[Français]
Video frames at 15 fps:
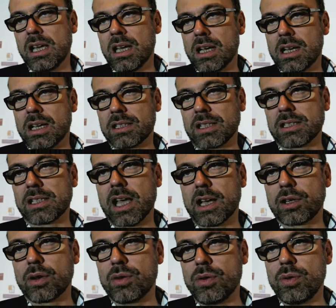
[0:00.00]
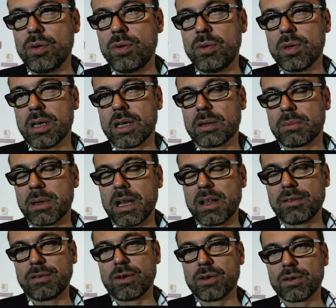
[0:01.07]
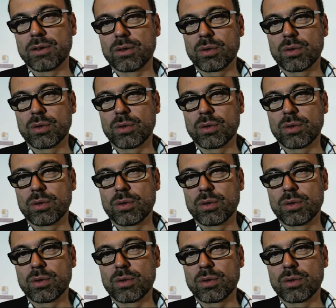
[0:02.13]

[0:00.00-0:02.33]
ah, et ça sera reconnu euh, par la France,